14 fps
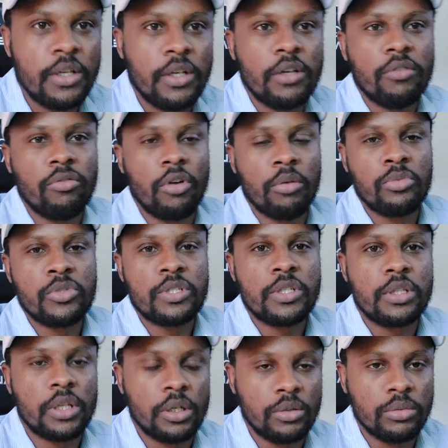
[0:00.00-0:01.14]
Vamos
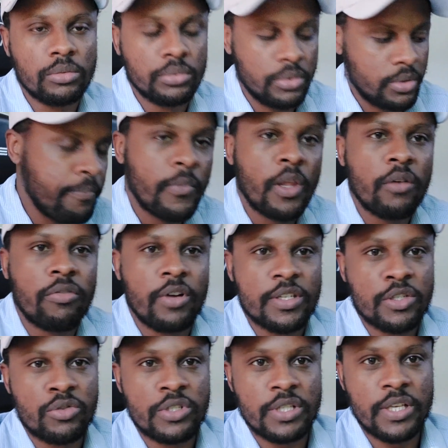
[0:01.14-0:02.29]
então
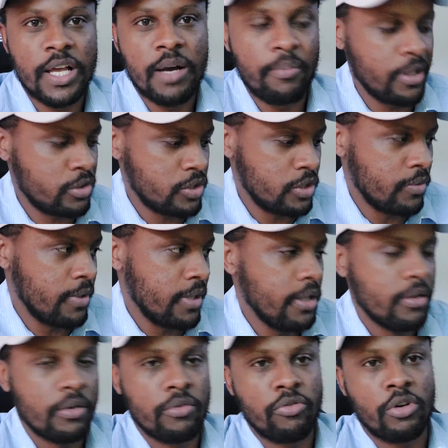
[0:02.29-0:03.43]
fazer o desligamento seu
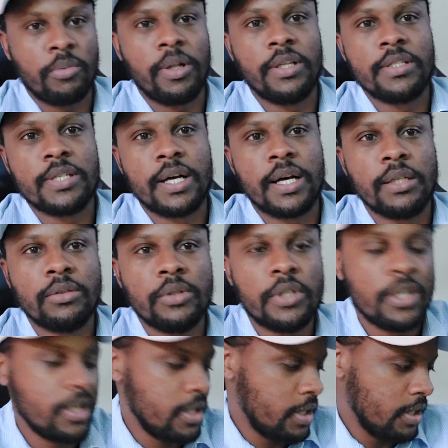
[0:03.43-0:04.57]
aí, formalizado,
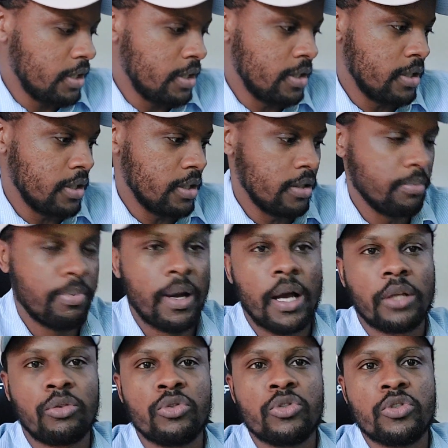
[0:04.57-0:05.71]
e pagar
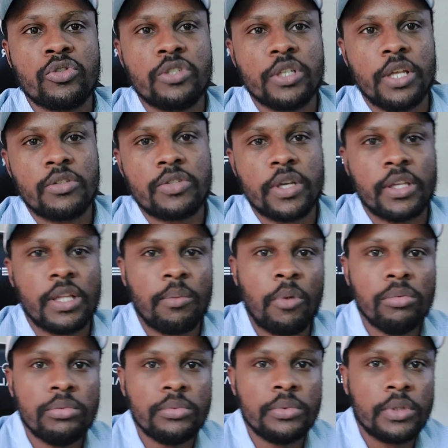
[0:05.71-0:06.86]
todos os seus direitos aí, tá
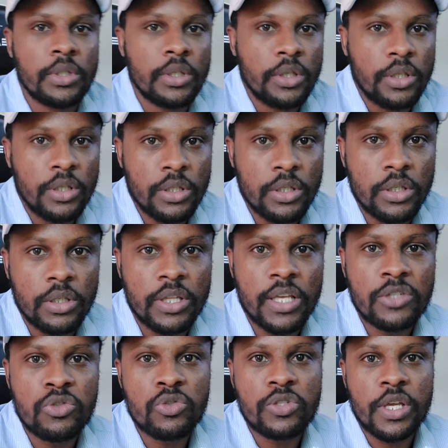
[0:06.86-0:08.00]
bom? E tenha
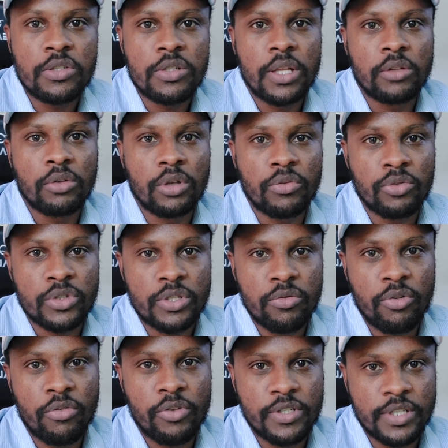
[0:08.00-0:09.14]
sucesso lá no que você
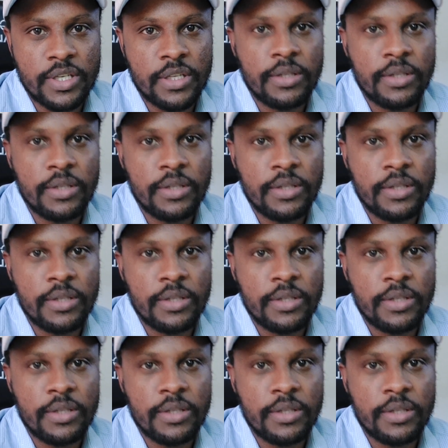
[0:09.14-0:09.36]
for fazer.